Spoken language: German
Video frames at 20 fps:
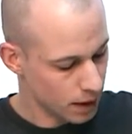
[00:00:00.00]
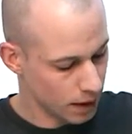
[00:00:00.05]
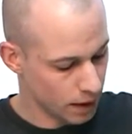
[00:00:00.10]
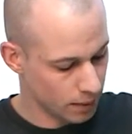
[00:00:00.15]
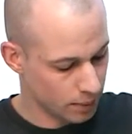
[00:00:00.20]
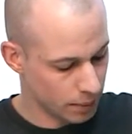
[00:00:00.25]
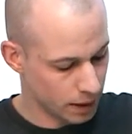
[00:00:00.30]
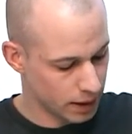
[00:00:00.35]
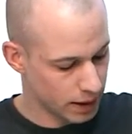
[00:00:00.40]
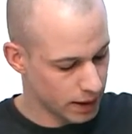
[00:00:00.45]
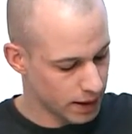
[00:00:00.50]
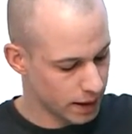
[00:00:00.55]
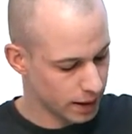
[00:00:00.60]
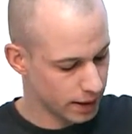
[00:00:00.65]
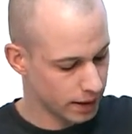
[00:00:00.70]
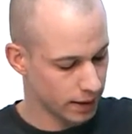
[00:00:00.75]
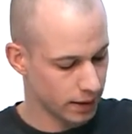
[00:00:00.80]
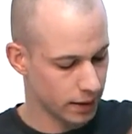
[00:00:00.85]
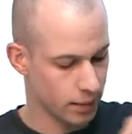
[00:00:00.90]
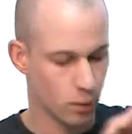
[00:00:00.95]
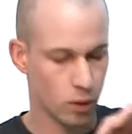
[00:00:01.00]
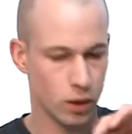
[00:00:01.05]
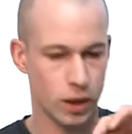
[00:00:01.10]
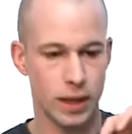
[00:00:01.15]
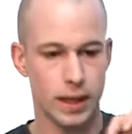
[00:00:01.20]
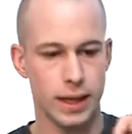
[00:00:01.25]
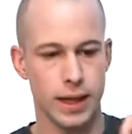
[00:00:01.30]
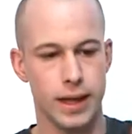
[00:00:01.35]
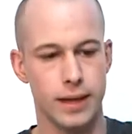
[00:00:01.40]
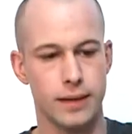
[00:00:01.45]
Hier bietet sich dann die
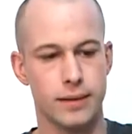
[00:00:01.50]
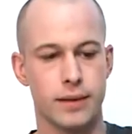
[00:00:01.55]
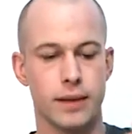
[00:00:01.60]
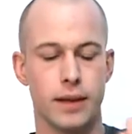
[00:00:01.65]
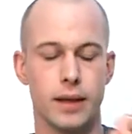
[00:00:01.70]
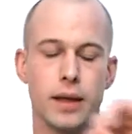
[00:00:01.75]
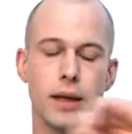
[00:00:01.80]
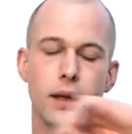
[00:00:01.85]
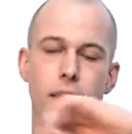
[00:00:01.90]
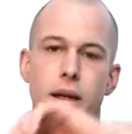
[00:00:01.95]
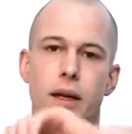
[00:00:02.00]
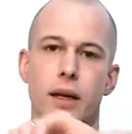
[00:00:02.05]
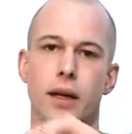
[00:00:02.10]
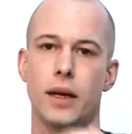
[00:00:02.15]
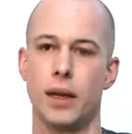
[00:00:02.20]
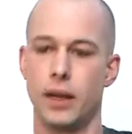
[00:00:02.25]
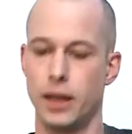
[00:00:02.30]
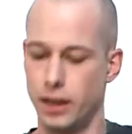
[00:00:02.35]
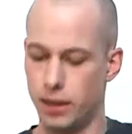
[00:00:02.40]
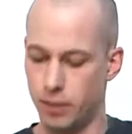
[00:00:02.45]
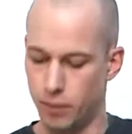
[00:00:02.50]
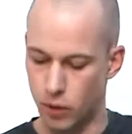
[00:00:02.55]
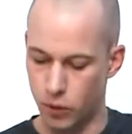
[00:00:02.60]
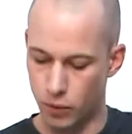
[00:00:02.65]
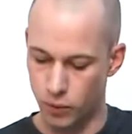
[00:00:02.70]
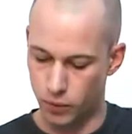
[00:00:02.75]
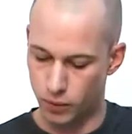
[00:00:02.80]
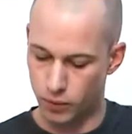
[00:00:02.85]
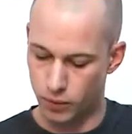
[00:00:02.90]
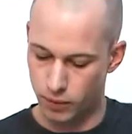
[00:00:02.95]
Möglichkeit, dem
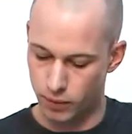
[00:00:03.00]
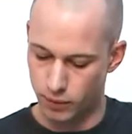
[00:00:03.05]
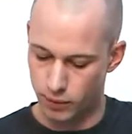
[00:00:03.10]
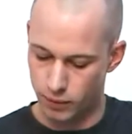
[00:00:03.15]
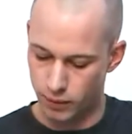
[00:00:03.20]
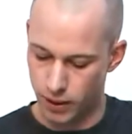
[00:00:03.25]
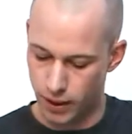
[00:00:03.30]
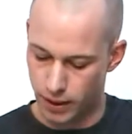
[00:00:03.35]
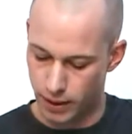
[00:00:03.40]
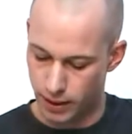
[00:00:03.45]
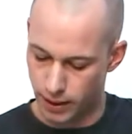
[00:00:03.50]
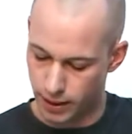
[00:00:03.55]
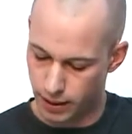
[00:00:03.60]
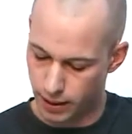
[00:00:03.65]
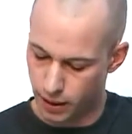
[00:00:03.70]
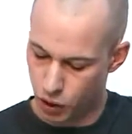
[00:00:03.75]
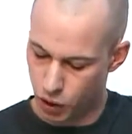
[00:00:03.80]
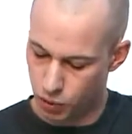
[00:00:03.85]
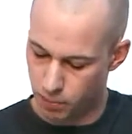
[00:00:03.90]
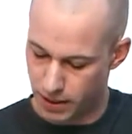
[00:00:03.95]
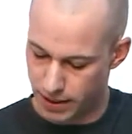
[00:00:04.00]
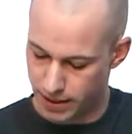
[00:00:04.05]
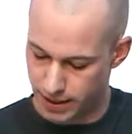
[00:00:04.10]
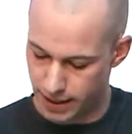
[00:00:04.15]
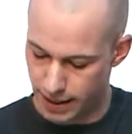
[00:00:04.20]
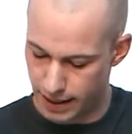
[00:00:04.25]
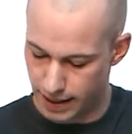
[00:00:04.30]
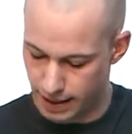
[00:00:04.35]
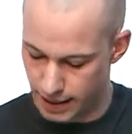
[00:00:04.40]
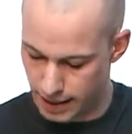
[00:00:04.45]
Kunden wirklich
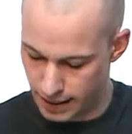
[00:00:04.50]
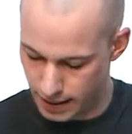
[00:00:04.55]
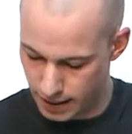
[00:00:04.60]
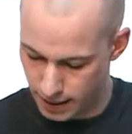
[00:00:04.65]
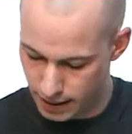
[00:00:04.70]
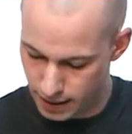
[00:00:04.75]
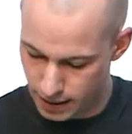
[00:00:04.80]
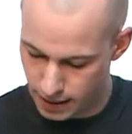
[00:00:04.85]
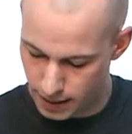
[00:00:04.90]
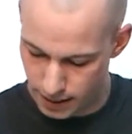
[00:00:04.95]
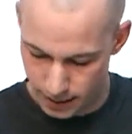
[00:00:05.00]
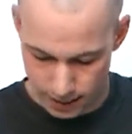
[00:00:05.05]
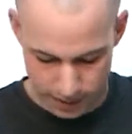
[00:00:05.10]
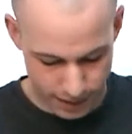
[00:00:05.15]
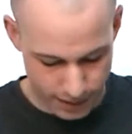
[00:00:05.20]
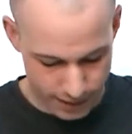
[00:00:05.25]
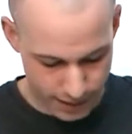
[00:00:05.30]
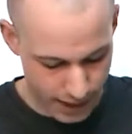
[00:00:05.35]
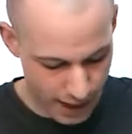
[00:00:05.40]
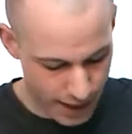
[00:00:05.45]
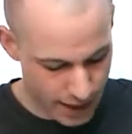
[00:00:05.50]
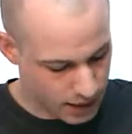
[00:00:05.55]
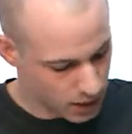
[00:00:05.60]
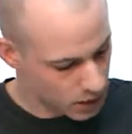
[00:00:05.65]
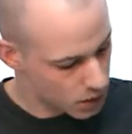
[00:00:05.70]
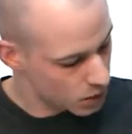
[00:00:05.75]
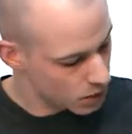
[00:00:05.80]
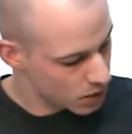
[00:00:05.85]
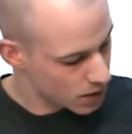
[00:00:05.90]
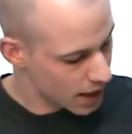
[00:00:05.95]
spezielle
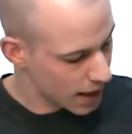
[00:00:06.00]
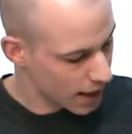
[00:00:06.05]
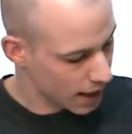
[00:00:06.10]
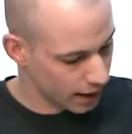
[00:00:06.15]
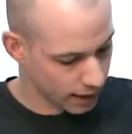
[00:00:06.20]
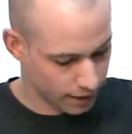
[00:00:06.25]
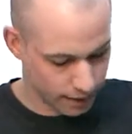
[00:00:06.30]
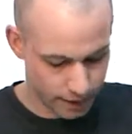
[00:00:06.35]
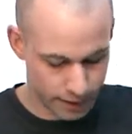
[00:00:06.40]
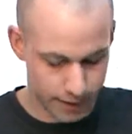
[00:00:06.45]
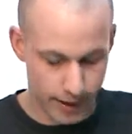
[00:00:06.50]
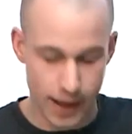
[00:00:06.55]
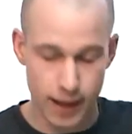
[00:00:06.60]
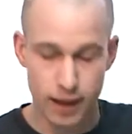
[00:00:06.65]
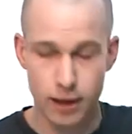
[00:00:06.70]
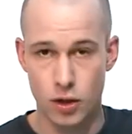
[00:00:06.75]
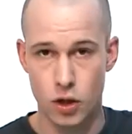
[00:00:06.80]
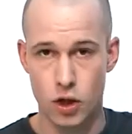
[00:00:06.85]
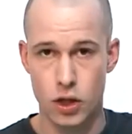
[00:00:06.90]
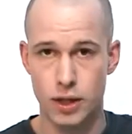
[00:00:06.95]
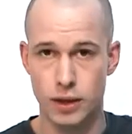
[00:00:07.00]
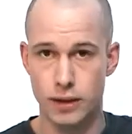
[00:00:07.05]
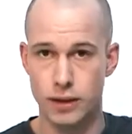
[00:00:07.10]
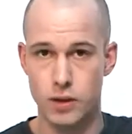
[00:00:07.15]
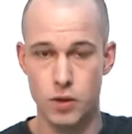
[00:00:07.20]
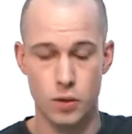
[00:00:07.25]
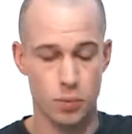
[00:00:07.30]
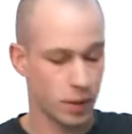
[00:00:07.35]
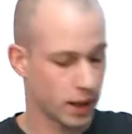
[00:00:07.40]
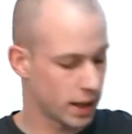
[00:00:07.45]
Details zu zeigen, Detailausschnitte
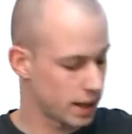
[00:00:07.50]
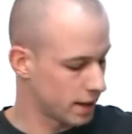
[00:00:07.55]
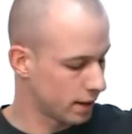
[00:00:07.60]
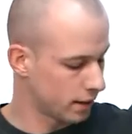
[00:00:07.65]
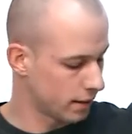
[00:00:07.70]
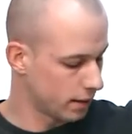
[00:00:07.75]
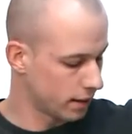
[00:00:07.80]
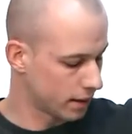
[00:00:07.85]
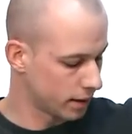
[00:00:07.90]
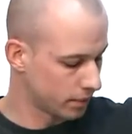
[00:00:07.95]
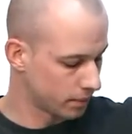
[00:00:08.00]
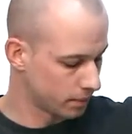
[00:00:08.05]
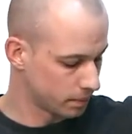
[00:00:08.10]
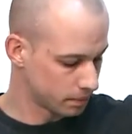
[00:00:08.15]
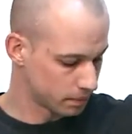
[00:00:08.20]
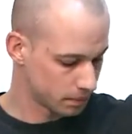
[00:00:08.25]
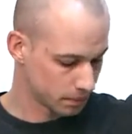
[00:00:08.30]
zu präsentieren,